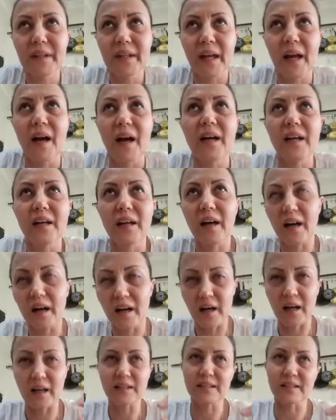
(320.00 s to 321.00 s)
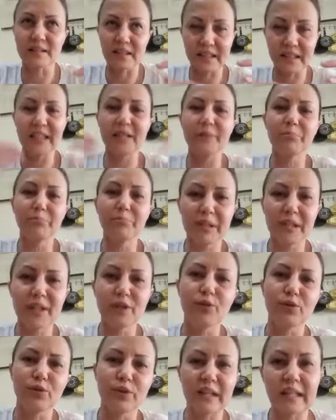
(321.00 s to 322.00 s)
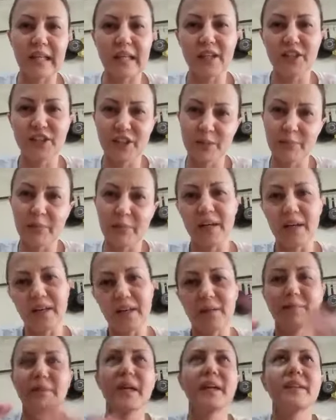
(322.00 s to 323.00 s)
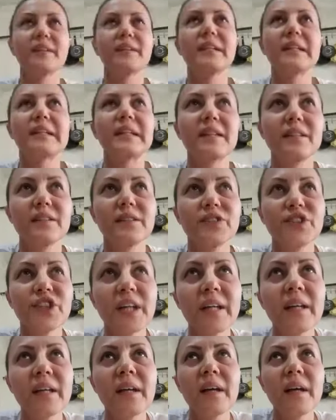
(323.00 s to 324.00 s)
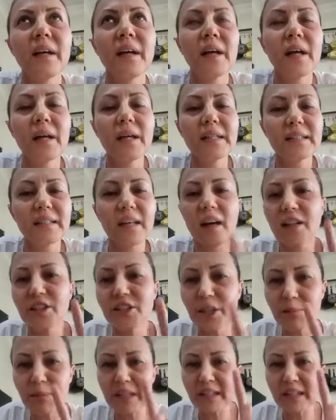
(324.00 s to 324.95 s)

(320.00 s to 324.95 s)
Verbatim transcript: ya aslında 21 günde geçti bayram tatili girince. Sadece